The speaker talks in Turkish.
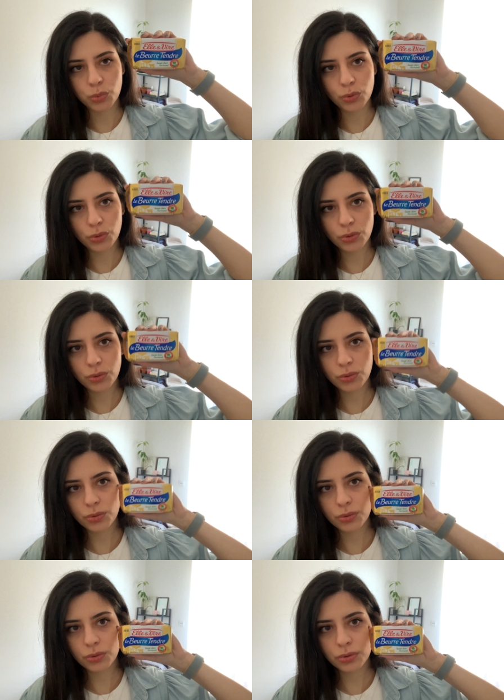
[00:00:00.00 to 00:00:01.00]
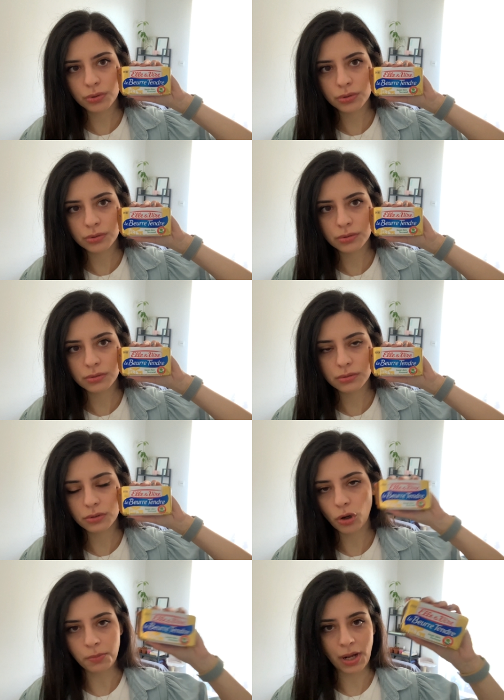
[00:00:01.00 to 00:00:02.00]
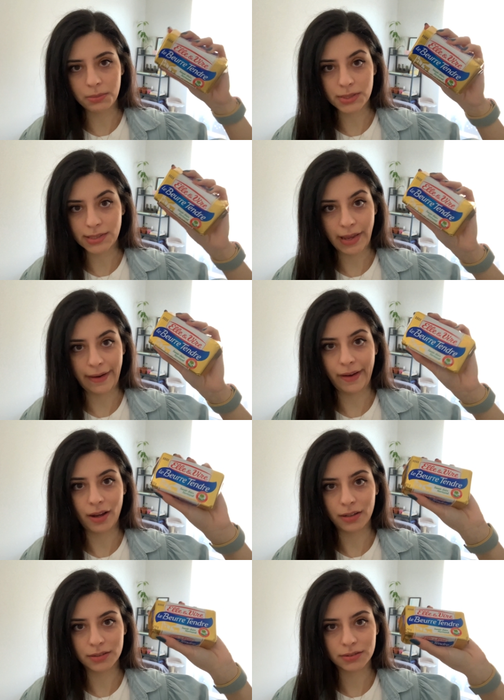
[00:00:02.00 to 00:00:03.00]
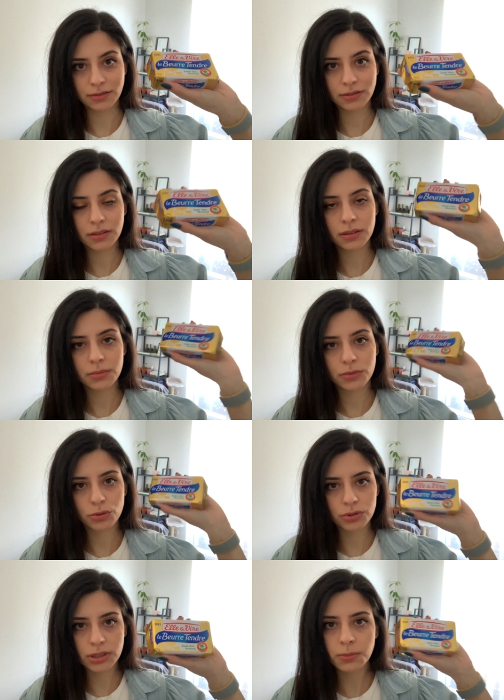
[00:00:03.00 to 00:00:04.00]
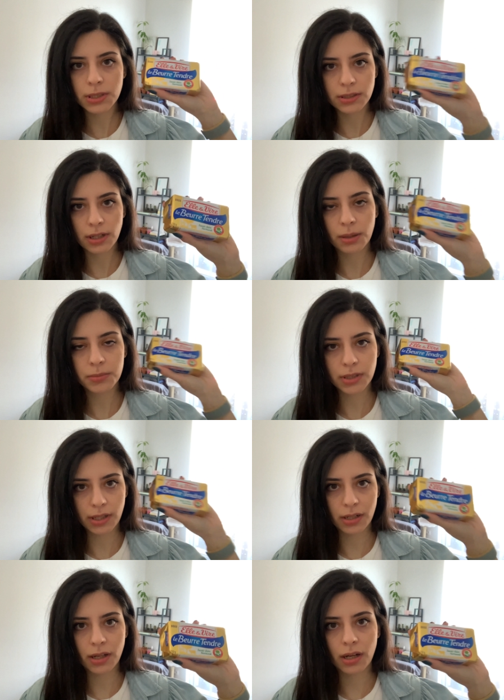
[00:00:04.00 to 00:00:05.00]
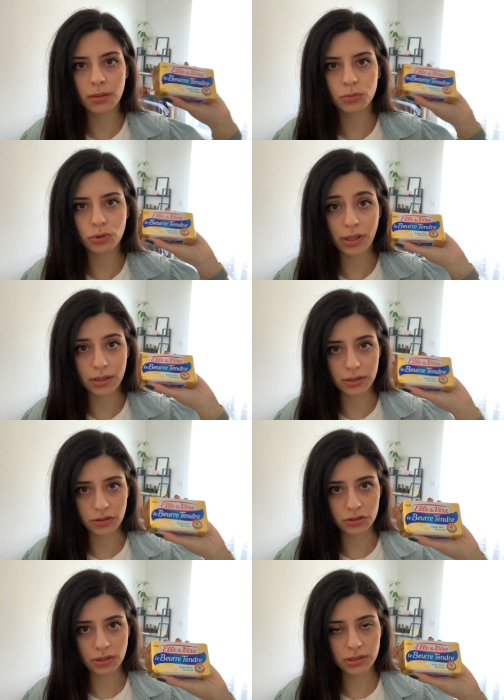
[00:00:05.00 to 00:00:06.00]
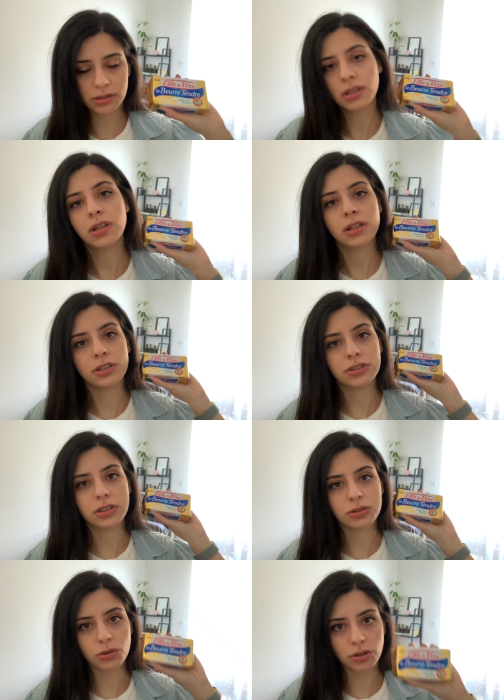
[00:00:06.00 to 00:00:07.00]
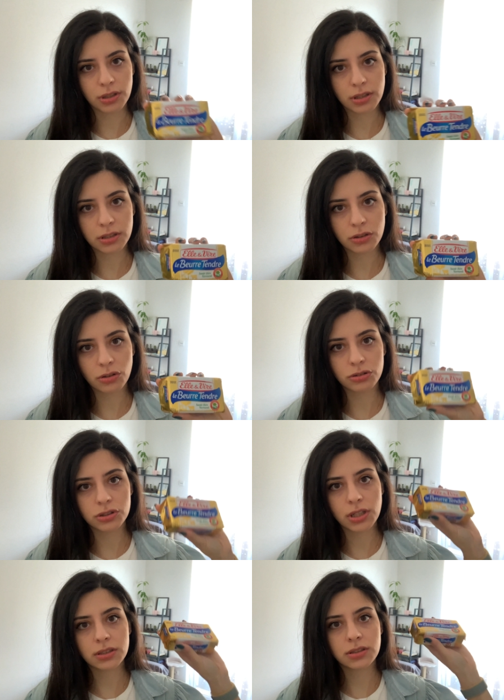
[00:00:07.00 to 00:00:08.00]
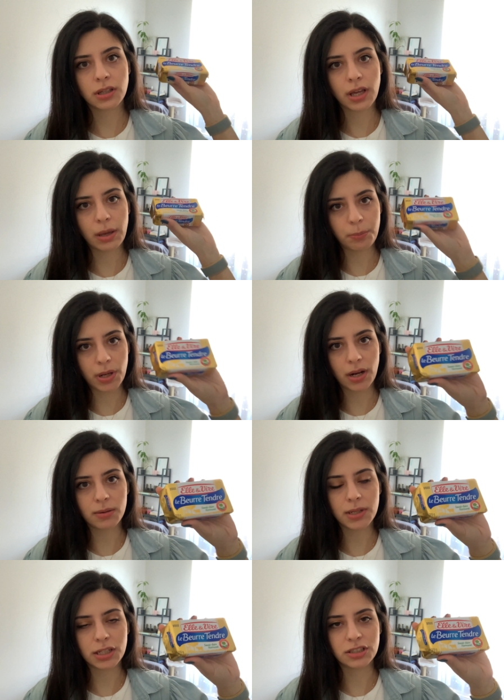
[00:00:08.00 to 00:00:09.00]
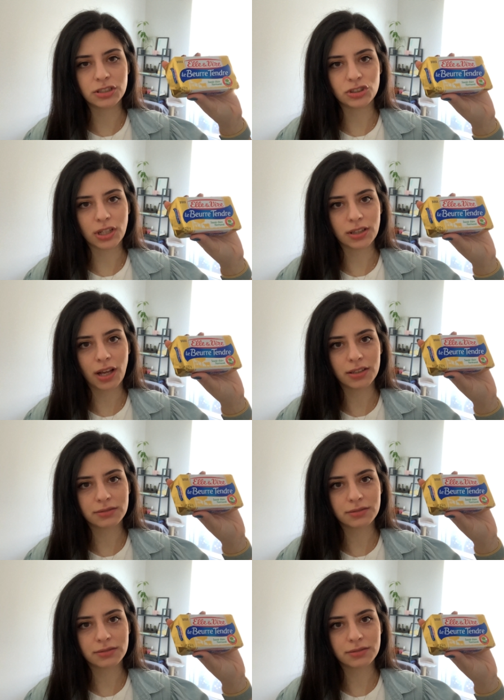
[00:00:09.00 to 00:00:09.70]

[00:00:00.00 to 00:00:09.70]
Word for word: Bu normal bir tereyağı. 120 gram tereyağı. Bunu eriteceğiz. İçine çikolataları koyacağız. Hep beraber eritecekler.